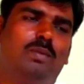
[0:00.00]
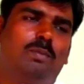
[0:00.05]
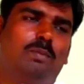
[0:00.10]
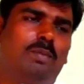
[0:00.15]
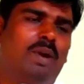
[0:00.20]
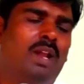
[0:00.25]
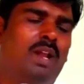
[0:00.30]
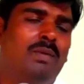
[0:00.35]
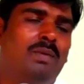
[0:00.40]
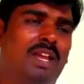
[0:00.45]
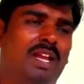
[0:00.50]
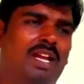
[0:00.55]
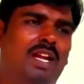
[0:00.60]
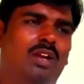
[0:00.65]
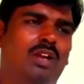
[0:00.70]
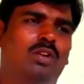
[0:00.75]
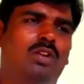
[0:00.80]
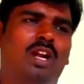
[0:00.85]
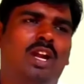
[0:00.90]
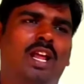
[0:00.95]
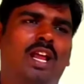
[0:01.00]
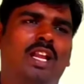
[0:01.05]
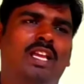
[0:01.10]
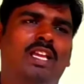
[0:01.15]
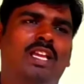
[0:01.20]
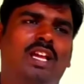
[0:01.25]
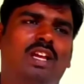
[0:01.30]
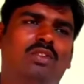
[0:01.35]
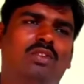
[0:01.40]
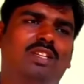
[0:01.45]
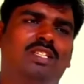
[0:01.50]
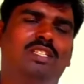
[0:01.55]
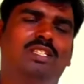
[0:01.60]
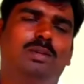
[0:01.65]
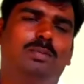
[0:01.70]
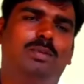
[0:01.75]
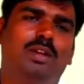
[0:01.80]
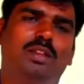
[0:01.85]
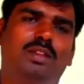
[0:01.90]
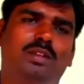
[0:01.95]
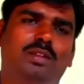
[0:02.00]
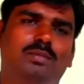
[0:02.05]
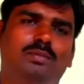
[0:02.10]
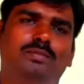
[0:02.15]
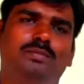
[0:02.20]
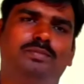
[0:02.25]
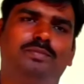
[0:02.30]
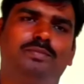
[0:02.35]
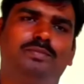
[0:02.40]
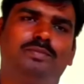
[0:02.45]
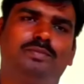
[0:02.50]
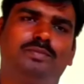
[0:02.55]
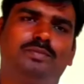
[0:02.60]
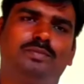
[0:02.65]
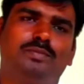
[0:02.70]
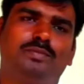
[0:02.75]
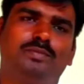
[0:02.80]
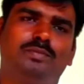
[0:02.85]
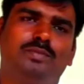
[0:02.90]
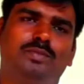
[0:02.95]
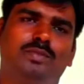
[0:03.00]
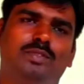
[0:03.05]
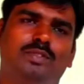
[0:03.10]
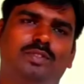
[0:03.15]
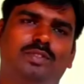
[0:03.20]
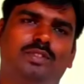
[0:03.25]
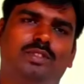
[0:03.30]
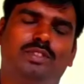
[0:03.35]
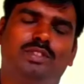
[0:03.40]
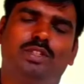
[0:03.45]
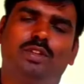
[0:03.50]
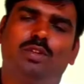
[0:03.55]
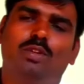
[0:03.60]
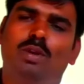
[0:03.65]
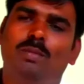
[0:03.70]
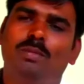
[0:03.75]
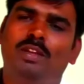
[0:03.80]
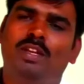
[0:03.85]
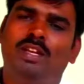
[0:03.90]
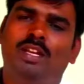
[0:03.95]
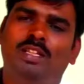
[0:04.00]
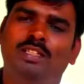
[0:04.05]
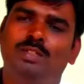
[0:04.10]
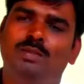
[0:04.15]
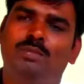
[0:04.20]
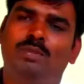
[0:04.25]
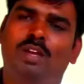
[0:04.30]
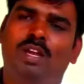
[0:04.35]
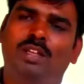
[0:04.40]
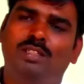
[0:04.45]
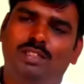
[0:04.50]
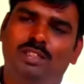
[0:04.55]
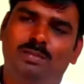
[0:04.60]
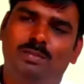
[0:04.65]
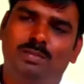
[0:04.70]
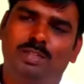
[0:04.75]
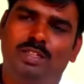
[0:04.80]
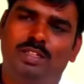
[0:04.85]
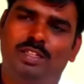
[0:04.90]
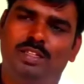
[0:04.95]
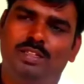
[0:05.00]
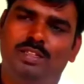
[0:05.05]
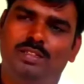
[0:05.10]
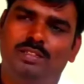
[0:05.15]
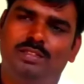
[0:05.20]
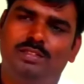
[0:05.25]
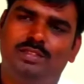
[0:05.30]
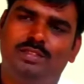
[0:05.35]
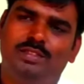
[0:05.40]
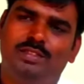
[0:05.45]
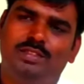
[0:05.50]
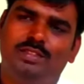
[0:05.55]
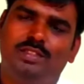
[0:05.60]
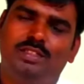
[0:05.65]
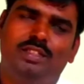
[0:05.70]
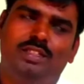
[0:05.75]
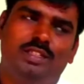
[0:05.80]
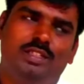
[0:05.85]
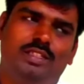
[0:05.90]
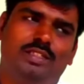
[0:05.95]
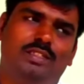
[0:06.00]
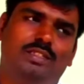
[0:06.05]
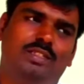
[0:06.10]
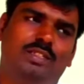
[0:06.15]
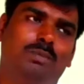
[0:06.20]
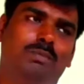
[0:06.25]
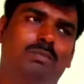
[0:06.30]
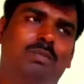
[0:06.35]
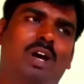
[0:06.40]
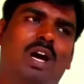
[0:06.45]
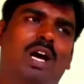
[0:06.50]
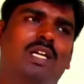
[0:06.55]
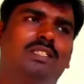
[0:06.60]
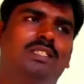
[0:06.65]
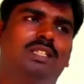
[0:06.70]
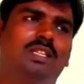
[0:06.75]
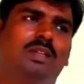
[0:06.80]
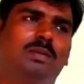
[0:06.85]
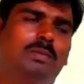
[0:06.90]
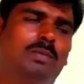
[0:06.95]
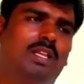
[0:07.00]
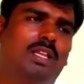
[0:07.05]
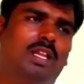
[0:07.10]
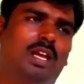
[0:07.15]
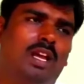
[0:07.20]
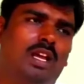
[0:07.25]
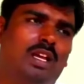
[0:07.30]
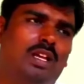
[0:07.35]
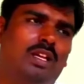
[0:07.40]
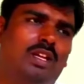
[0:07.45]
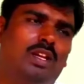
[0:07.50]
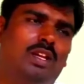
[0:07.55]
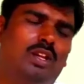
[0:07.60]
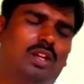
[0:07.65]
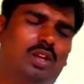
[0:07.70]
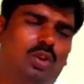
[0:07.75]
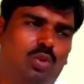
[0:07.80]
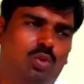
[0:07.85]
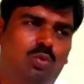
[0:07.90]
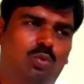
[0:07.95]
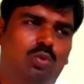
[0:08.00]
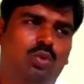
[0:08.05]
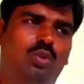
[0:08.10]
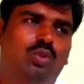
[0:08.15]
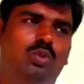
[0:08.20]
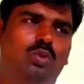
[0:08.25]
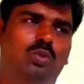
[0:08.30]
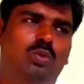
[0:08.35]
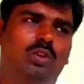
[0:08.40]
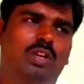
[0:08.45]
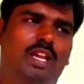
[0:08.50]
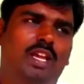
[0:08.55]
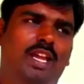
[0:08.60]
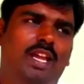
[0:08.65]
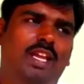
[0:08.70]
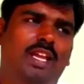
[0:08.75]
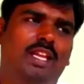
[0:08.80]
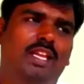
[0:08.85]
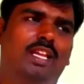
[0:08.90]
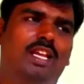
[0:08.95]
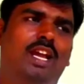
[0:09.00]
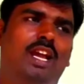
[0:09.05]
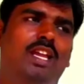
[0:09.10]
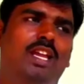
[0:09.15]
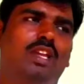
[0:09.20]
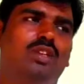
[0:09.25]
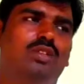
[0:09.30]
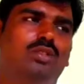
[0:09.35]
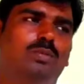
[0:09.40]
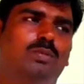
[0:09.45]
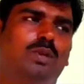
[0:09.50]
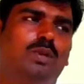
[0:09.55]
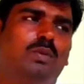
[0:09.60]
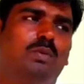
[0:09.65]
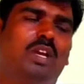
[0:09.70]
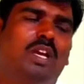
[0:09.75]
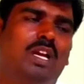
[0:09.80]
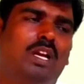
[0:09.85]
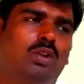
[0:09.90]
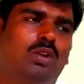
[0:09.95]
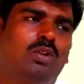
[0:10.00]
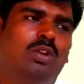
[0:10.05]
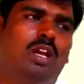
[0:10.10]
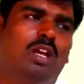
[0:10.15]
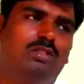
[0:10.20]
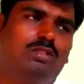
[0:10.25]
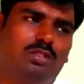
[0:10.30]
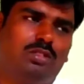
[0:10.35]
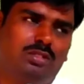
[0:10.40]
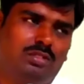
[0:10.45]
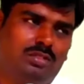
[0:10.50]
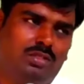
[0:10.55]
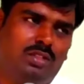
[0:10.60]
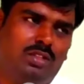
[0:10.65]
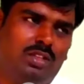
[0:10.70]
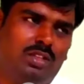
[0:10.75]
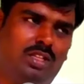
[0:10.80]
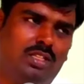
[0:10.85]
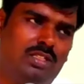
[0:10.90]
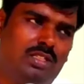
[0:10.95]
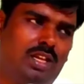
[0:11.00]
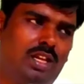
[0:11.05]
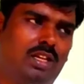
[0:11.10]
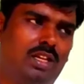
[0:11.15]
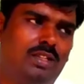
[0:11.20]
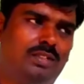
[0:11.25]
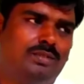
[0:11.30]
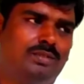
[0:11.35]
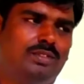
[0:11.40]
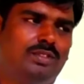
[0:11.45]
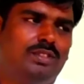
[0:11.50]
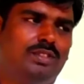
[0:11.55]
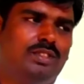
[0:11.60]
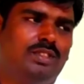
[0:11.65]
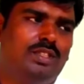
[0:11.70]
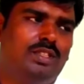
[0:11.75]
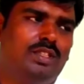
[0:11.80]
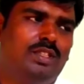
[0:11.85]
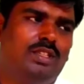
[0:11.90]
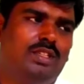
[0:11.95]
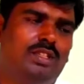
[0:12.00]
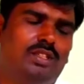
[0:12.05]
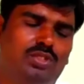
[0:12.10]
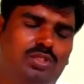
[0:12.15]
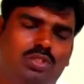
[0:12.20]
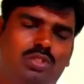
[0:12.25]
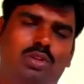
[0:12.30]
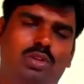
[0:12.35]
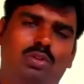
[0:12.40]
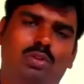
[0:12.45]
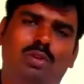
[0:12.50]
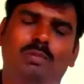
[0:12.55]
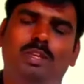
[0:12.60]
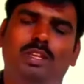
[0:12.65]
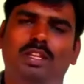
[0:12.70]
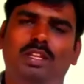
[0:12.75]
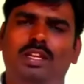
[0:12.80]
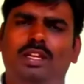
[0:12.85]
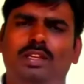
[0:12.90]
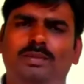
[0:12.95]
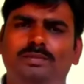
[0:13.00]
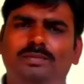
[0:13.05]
మనం ఎక్కడ ఉండడానికి ఎక్కువ ఇష్టపడతాం శిలువ మీద సింహాసనం మీద సింహాసనం మీద నువ్వు ఉంటూ ఉంటే ఇంకా ప్రభు ఎక్కడ ఉండాల్సి వస్తుందో తెలుసా శిలువ మీదనే